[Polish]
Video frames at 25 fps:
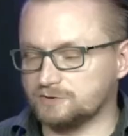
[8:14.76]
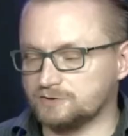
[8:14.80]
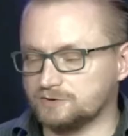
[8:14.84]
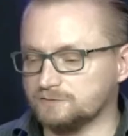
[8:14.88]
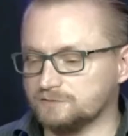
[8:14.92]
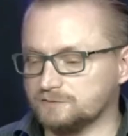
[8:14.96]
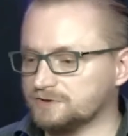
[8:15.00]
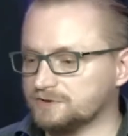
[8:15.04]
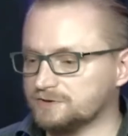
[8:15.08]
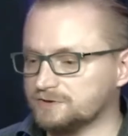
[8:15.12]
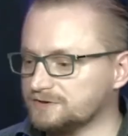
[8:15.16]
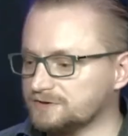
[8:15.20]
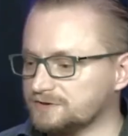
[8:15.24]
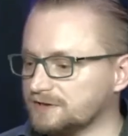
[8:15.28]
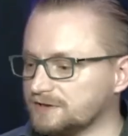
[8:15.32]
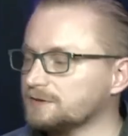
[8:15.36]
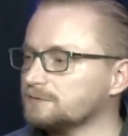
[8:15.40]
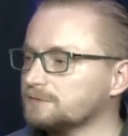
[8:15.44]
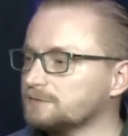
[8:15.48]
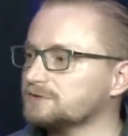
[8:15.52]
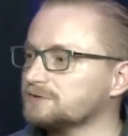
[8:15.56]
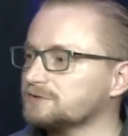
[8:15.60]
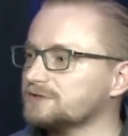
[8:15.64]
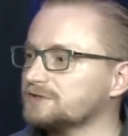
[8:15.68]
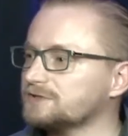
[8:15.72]
czy myślisz
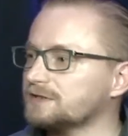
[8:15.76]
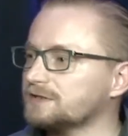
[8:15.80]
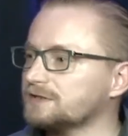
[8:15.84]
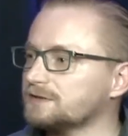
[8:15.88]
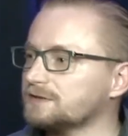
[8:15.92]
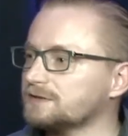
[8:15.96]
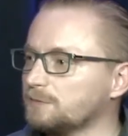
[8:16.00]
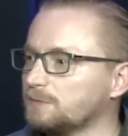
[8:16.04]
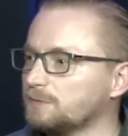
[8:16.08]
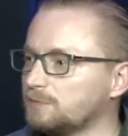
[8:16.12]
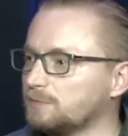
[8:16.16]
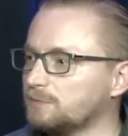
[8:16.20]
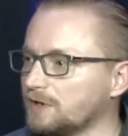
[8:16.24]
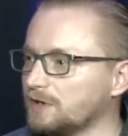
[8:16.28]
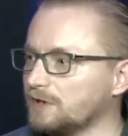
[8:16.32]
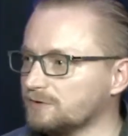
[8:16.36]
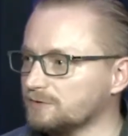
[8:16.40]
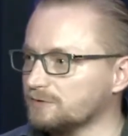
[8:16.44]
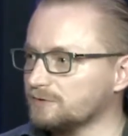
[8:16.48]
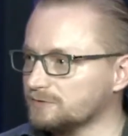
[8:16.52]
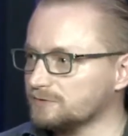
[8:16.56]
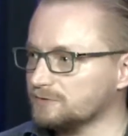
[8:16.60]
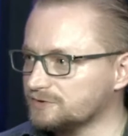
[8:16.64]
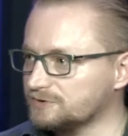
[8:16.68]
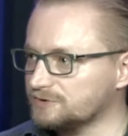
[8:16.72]
zatem, że
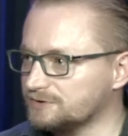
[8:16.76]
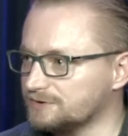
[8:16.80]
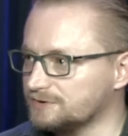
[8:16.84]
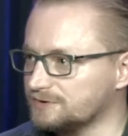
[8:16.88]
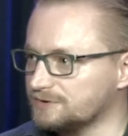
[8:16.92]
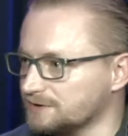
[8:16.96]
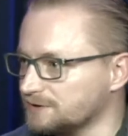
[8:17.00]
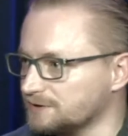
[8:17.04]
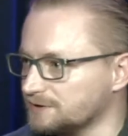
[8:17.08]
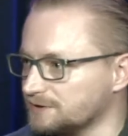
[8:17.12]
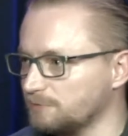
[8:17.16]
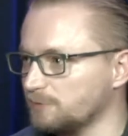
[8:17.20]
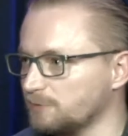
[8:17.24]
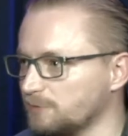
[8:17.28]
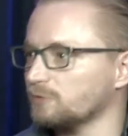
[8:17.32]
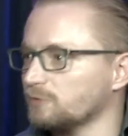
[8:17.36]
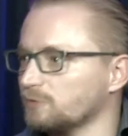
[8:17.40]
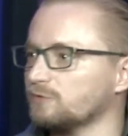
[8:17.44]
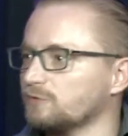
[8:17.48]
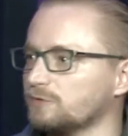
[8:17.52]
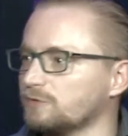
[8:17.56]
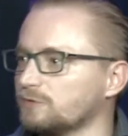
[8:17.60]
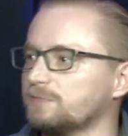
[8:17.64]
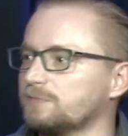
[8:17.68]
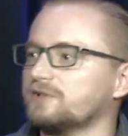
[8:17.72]
popularność tych
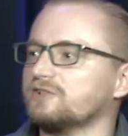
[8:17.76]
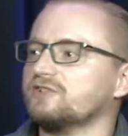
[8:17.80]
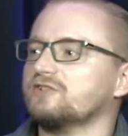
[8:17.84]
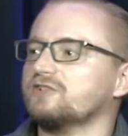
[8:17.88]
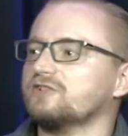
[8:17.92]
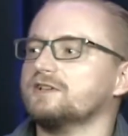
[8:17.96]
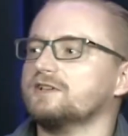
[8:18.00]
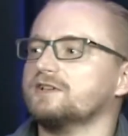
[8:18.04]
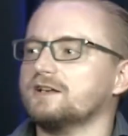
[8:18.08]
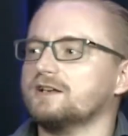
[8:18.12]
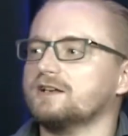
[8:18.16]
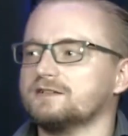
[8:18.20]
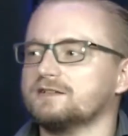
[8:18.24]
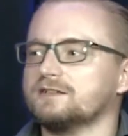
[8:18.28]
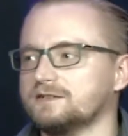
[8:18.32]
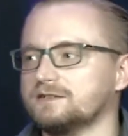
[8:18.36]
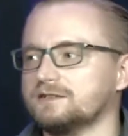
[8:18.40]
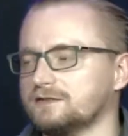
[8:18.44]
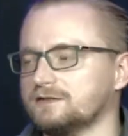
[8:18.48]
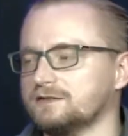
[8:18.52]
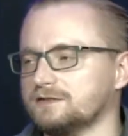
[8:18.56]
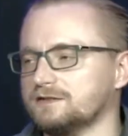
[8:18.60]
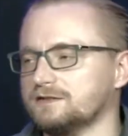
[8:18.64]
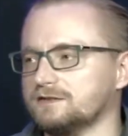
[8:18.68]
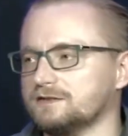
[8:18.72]
prądów
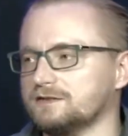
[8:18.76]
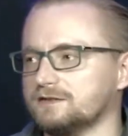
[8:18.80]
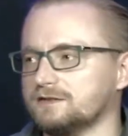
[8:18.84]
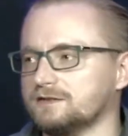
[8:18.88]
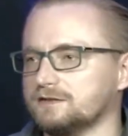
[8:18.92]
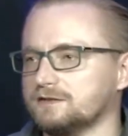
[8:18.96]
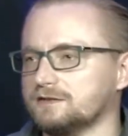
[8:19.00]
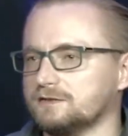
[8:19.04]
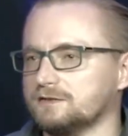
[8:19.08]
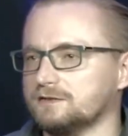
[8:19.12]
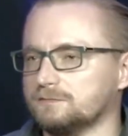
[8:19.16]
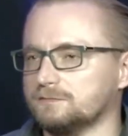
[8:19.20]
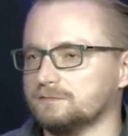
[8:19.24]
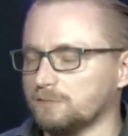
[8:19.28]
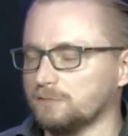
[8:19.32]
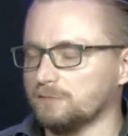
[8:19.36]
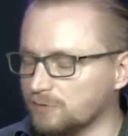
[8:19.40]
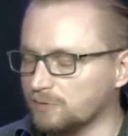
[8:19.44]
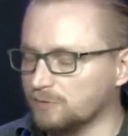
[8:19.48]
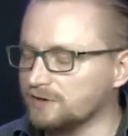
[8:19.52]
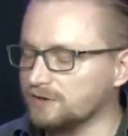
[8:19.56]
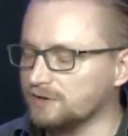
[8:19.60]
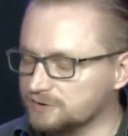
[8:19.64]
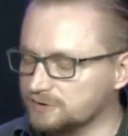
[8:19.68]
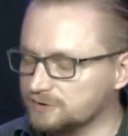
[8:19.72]
impersonalnych,
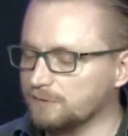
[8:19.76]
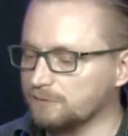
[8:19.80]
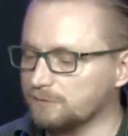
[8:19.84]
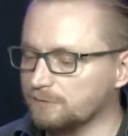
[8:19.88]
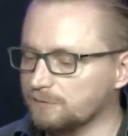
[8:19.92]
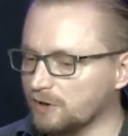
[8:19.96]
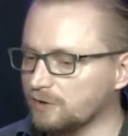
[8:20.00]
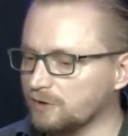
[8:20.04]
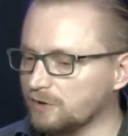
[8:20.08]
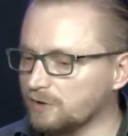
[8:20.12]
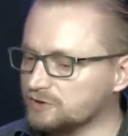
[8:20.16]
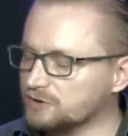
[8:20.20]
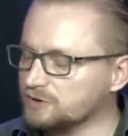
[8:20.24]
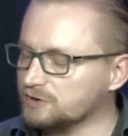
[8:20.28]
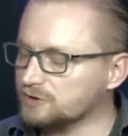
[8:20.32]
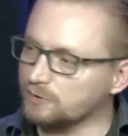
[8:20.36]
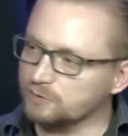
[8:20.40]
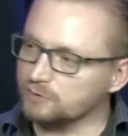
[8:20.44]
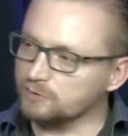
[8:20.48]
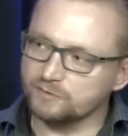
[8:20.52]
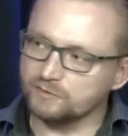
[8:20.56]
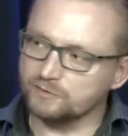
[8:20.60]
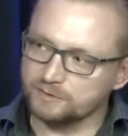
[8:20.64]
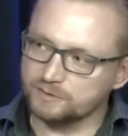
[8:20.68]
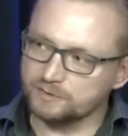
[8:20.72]
e, czy popularność tych
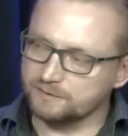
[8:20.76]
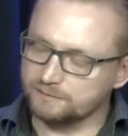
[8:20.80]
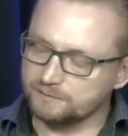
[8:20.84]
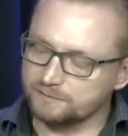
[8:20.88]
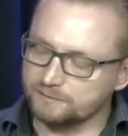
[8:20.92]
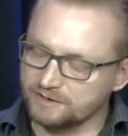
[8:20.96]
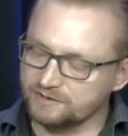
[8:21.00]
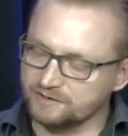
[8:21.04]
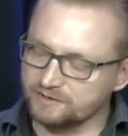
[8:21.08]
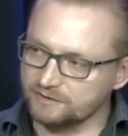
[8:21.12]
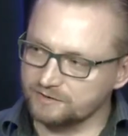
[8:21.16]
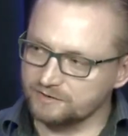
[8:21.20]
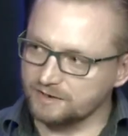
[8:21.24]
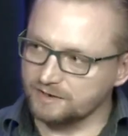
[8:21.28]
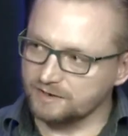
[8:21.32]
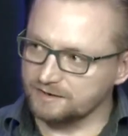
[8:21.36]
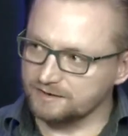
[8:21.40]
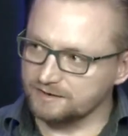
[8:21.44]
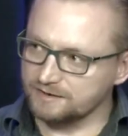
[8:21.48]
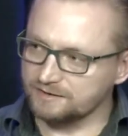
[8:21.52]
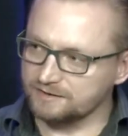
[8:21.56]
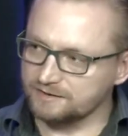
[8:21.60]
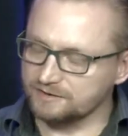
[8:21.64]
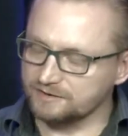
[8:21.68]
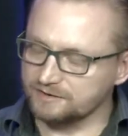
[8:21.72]
prądów
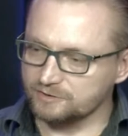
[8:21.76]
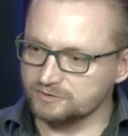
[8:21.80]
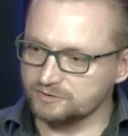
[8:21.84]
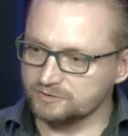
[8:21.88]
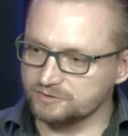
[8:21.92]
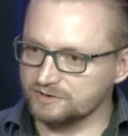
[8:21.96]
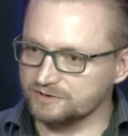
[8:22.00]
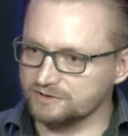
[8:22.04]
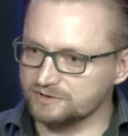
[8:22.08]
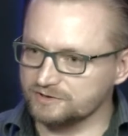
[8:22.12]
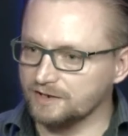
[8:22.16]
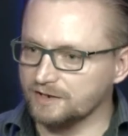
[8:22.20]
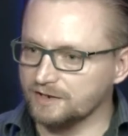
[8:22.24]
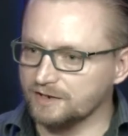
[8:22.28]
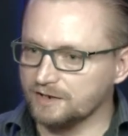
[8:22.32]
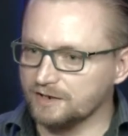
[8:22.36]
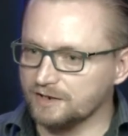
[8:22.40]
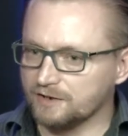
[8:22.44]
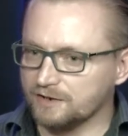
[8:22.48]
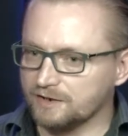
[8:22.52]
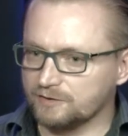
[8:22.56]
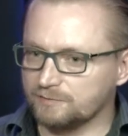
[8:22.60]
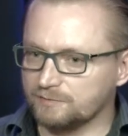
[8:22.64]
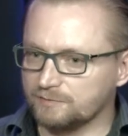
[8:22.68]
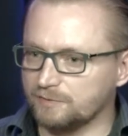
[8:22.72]
impersonalnych na Zachodzie jest
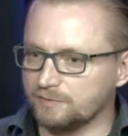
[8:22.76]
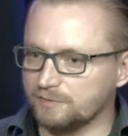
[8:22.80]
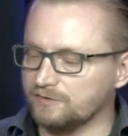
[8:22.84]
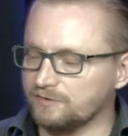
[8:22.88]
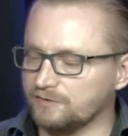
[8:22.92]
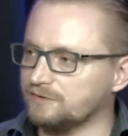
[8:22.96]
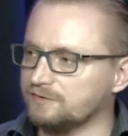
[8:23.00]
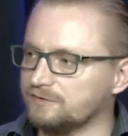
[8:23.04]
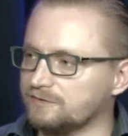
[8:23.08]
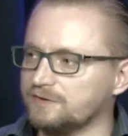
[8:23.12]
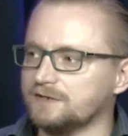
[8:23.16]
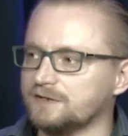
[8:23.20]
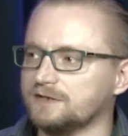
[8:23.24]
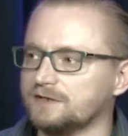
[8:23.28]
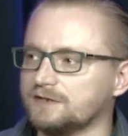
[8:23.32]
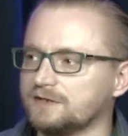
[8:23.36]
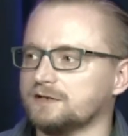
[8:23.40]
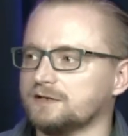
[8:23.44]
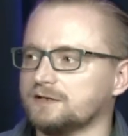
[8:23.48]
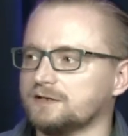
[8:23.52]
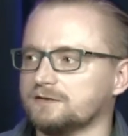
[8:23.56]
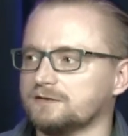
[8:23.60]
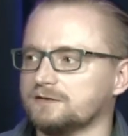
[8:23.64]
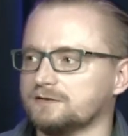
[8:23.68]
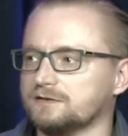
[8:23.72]

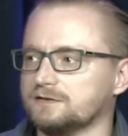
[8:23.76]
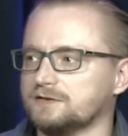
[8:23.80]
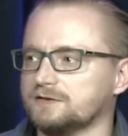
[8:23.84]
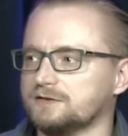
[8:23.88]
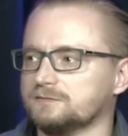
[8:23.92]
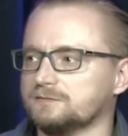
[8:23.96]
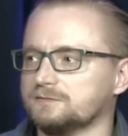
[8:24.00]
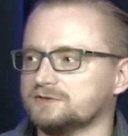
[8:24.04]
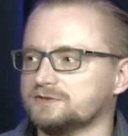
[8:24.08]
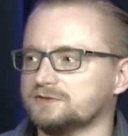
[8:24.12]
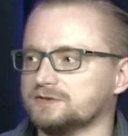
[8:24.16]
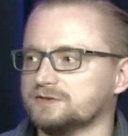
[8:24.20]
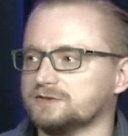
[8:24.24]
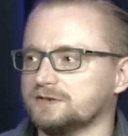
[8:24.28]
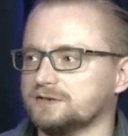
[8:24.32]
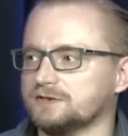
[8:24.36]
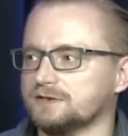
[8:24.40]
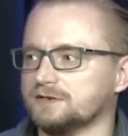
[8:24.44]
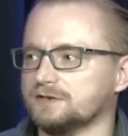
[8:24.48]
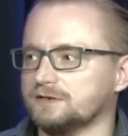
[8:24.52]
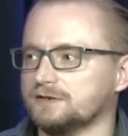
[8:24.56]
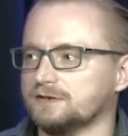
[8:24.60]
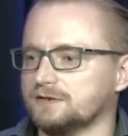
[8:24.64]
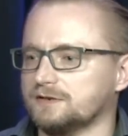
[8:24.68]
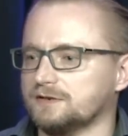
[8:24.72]
spowodowana tym,
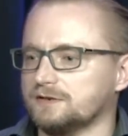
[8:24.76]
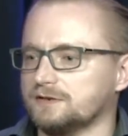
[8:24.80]
że